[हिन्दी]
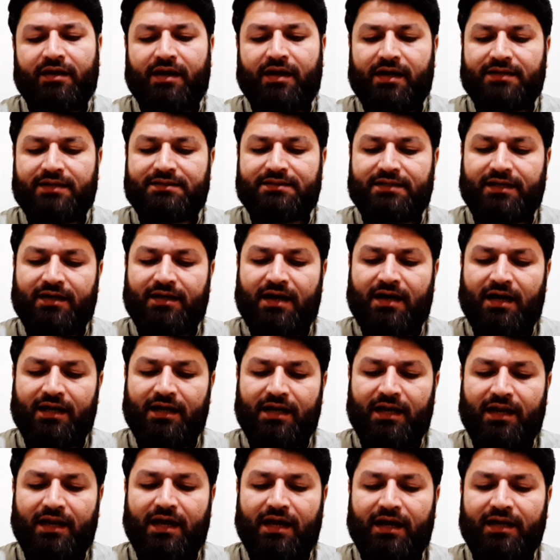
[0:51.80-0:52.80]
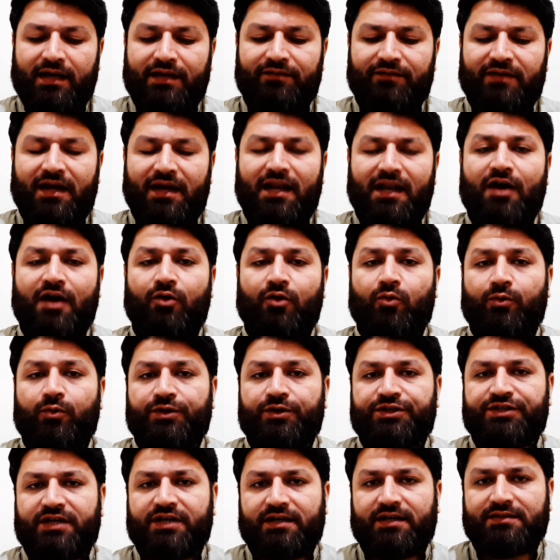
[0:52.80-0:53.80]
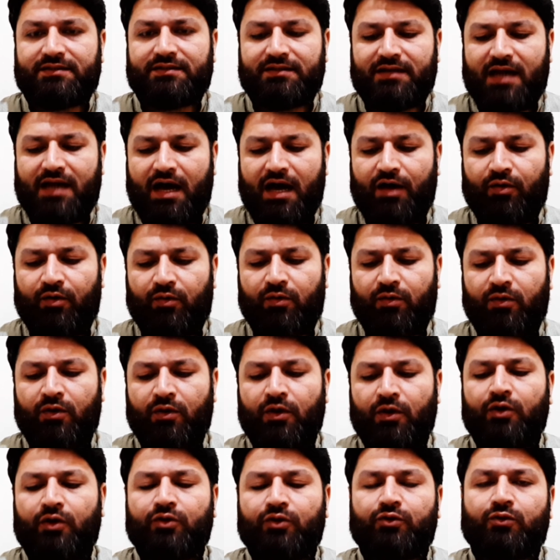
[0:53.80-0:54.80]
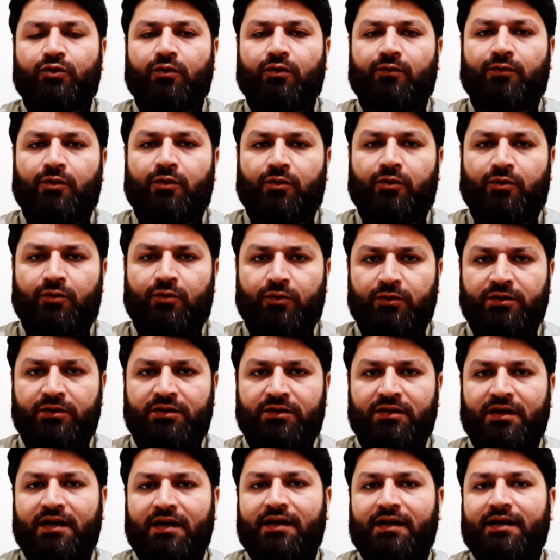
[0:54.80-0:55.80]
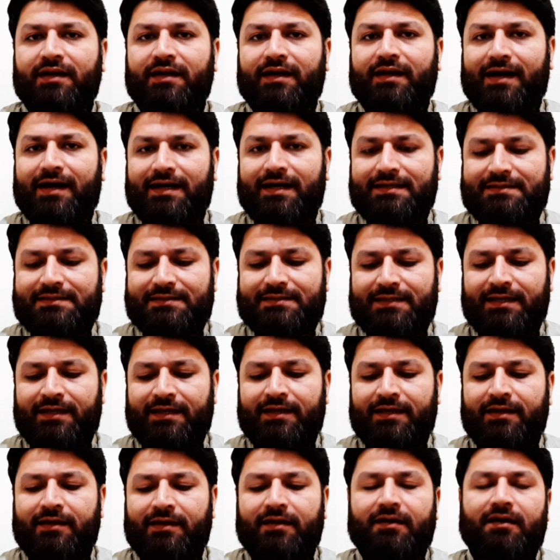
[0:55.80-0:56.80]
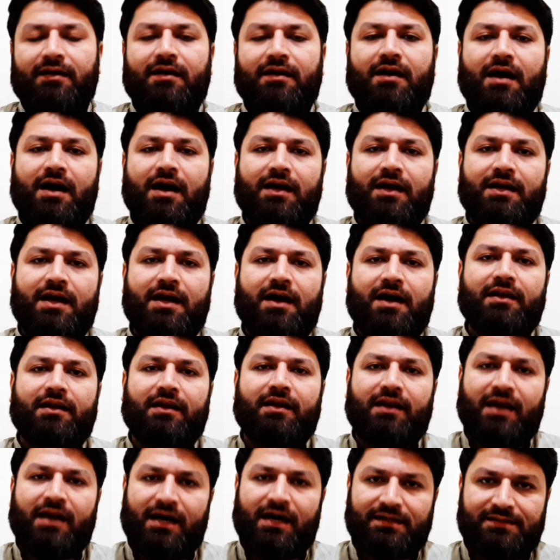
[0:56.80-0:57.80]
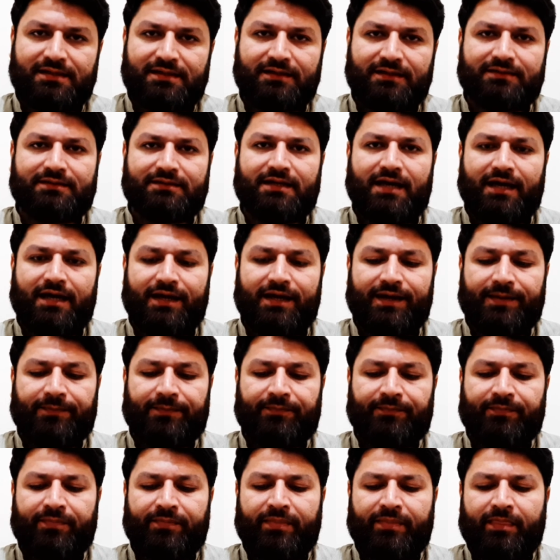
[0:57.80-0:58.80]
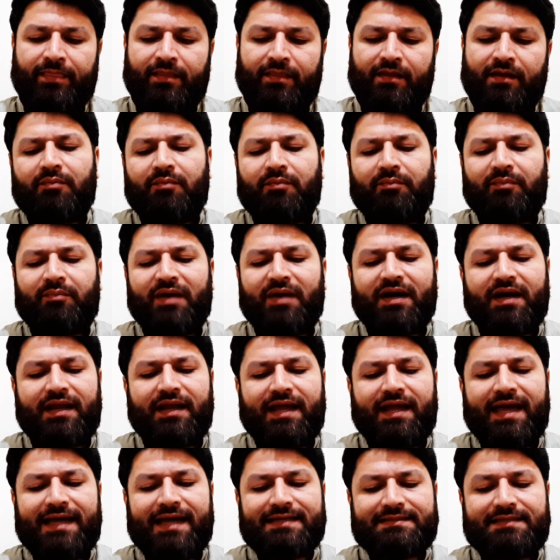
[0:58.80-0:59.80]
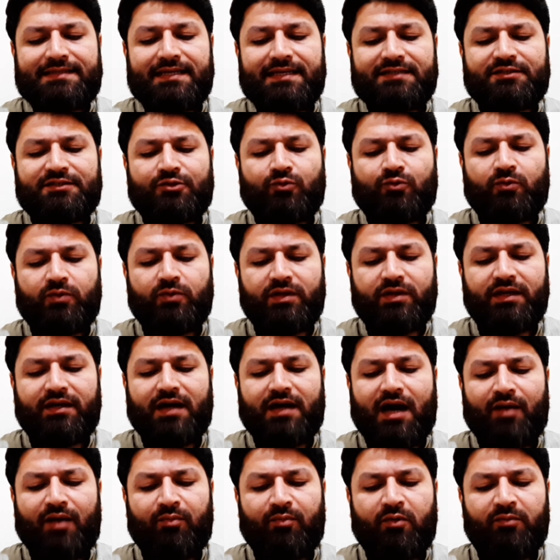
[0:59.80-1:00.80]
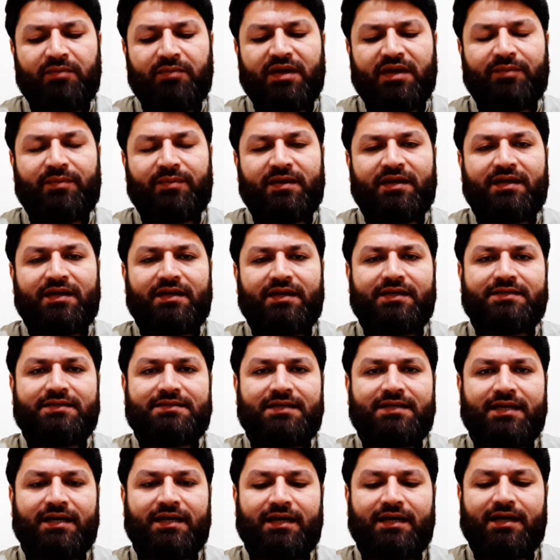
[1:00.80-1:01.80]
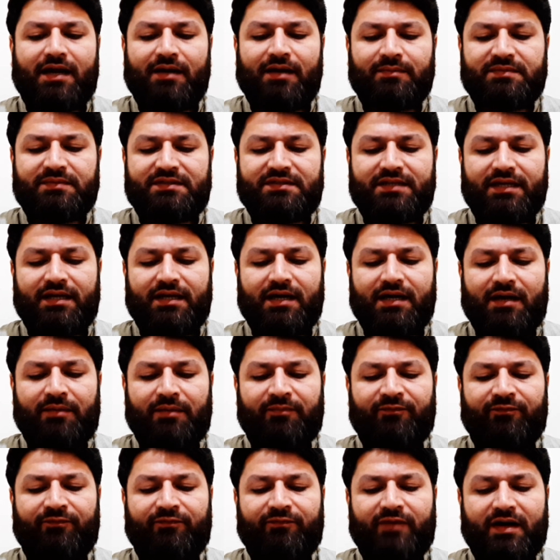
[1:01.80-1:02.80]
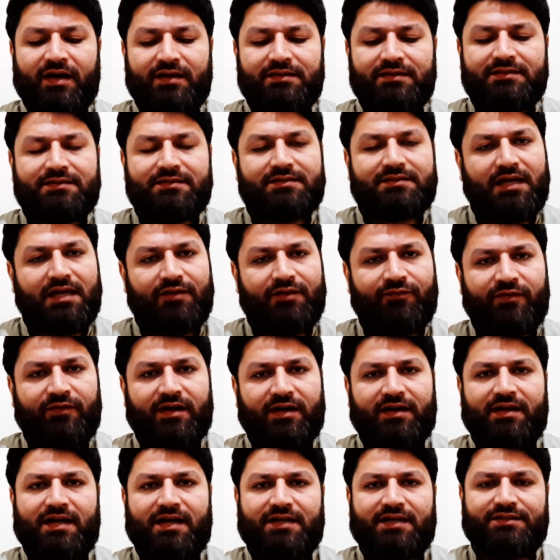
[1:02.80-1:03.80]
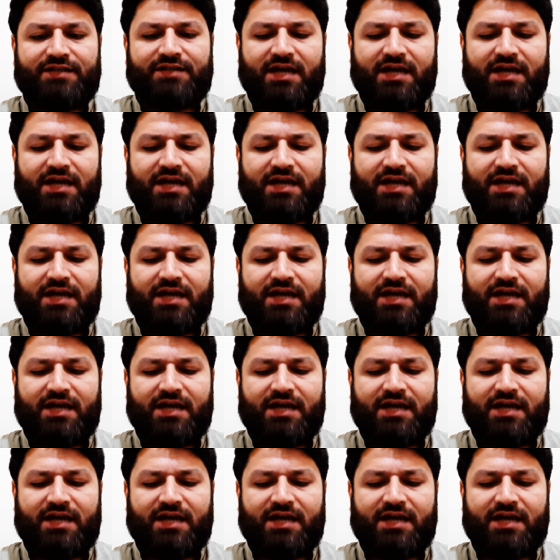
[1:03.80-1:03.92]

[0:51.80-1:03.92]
घर से खाना लाने वाला कोई शख्स ना हो तो वो खुद घर से खाना ला सकता है मगर ऐसे ज़रूरी कामों में भी इसे कम से कम वक्त सर्व करना